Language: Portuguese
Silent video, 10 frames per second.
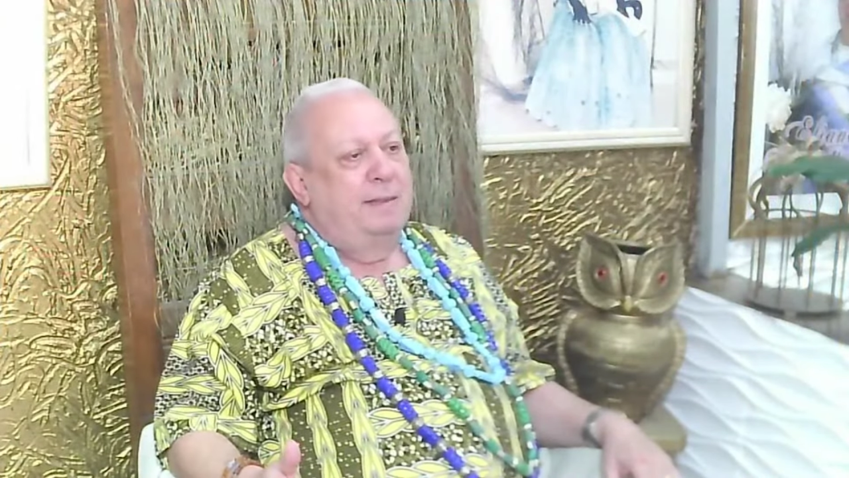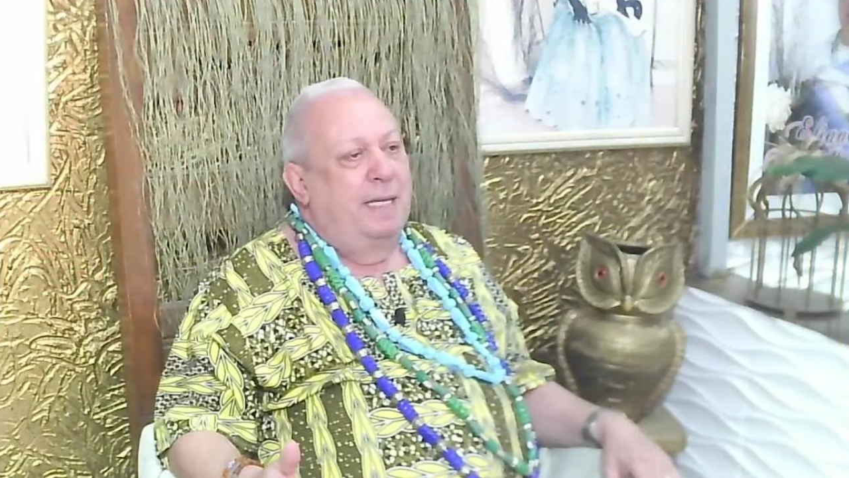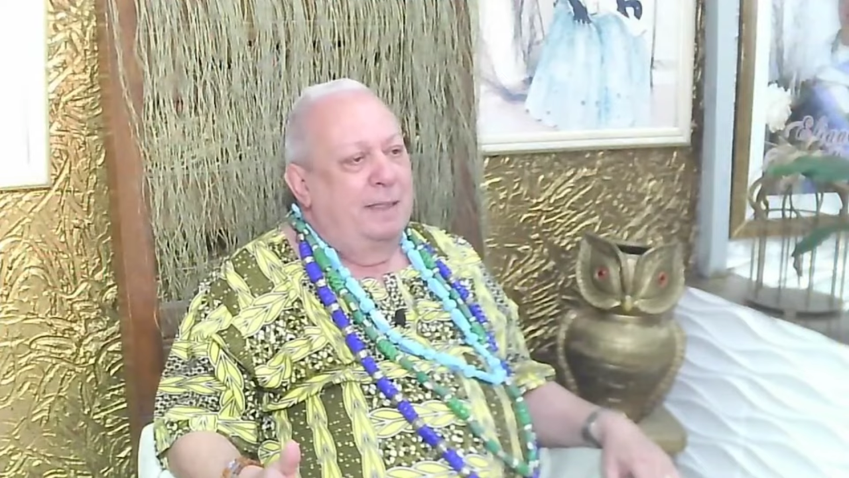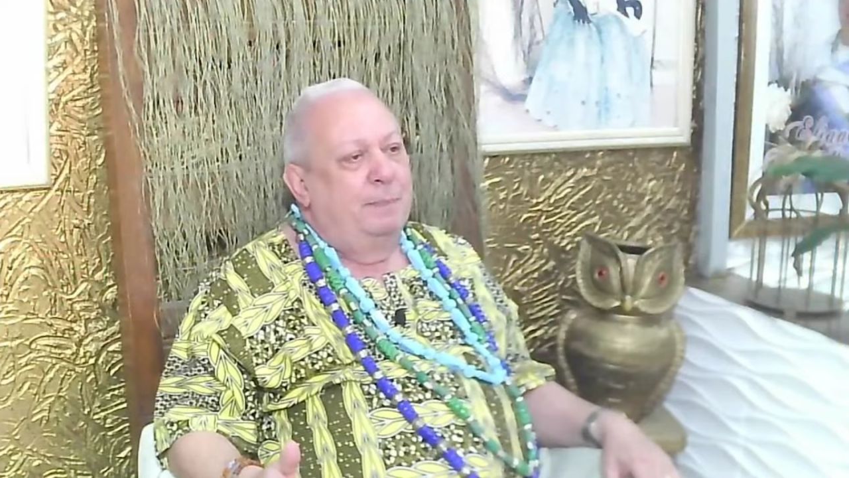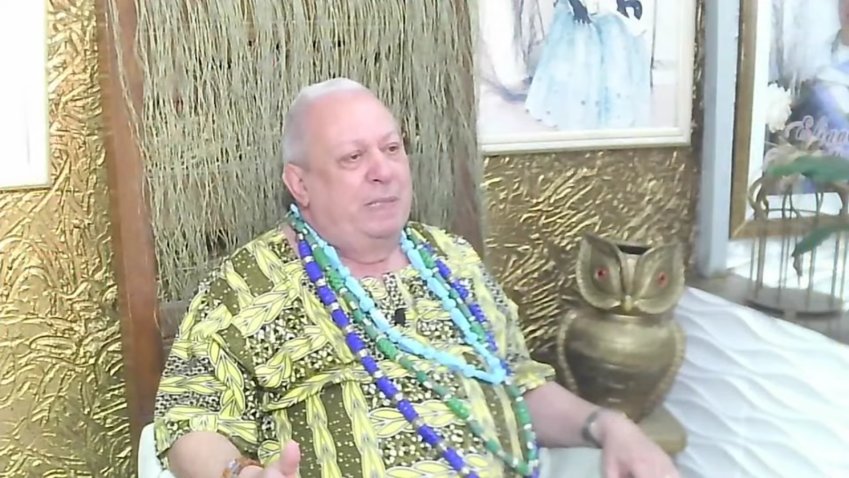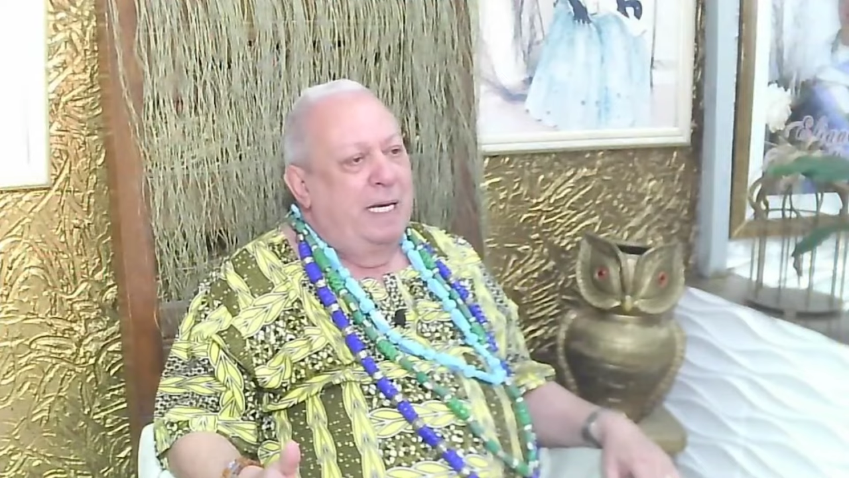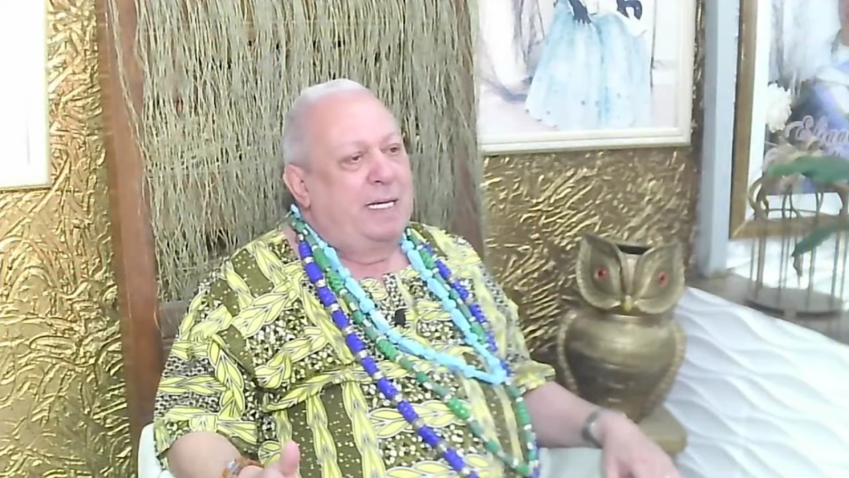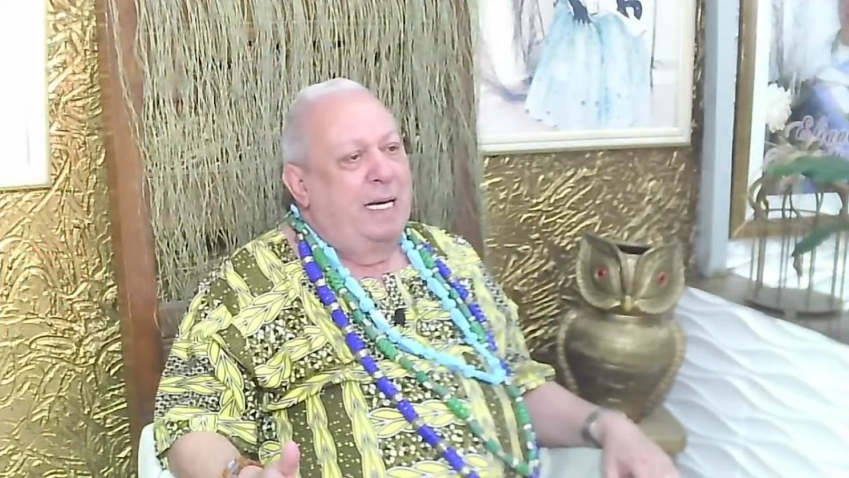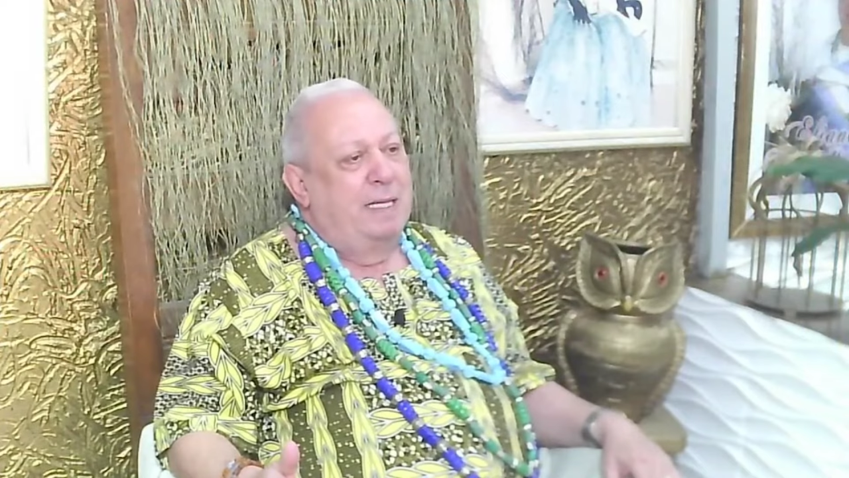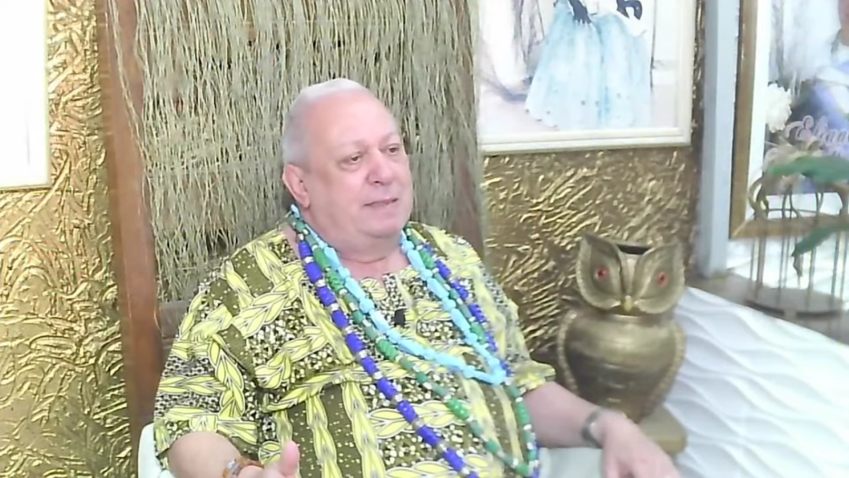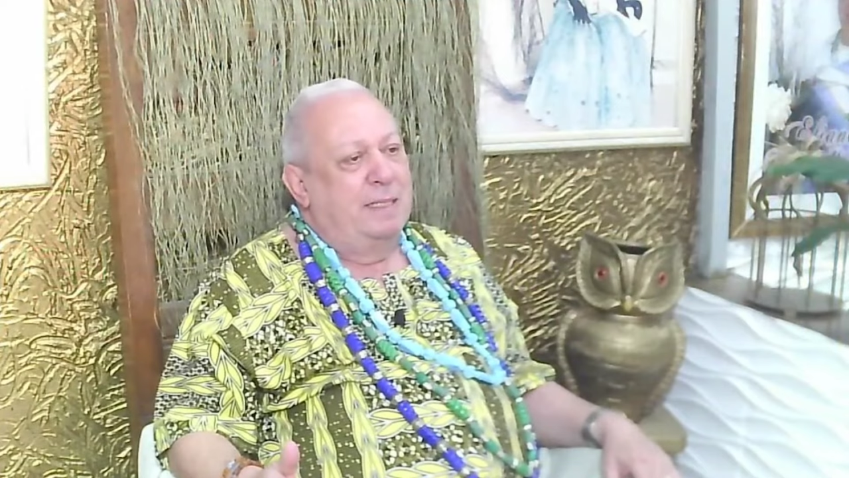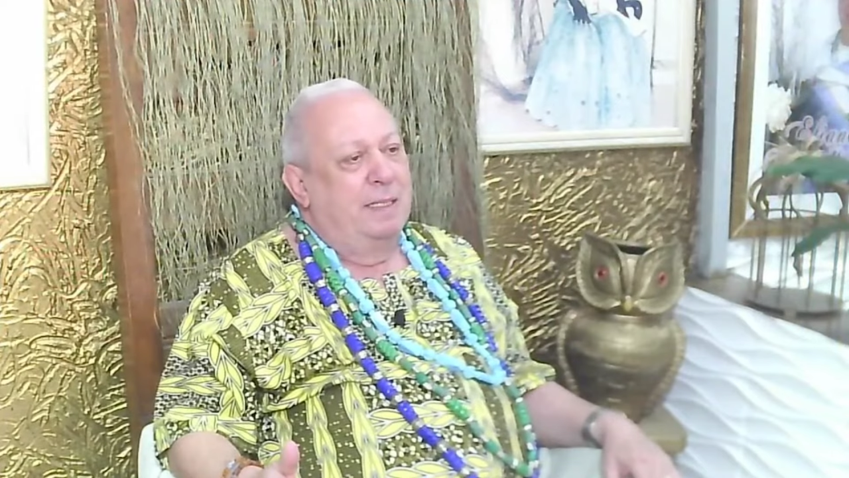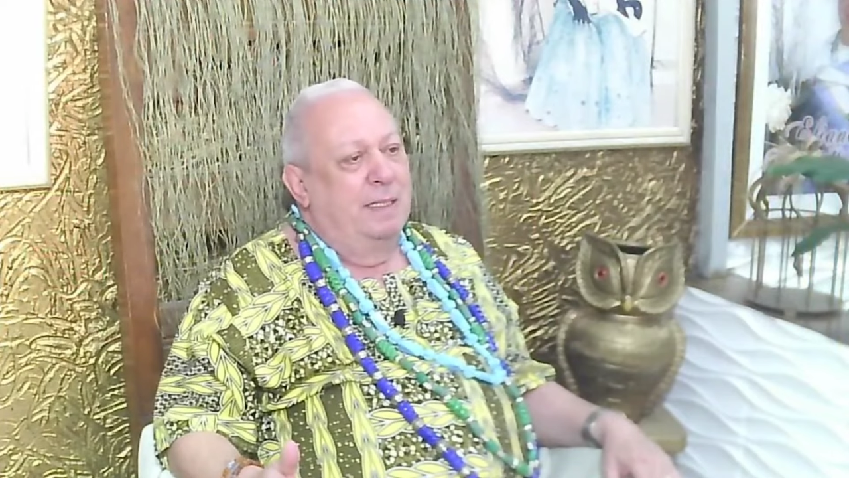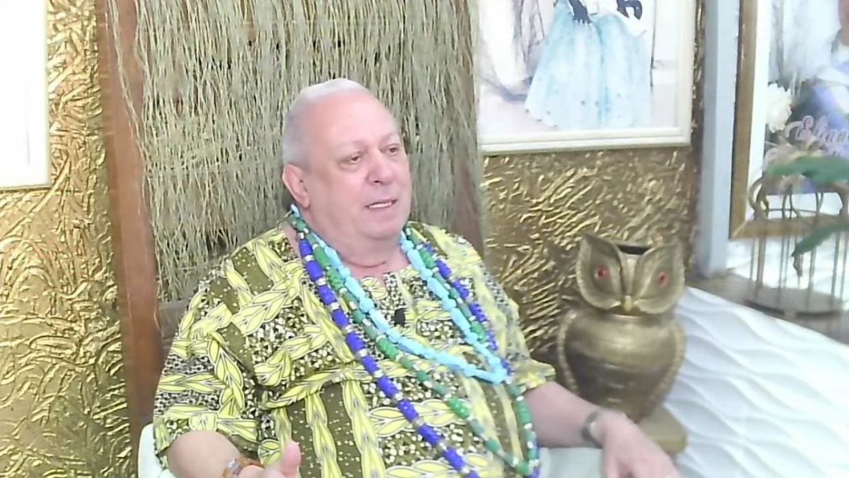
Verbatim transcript: da minha casa?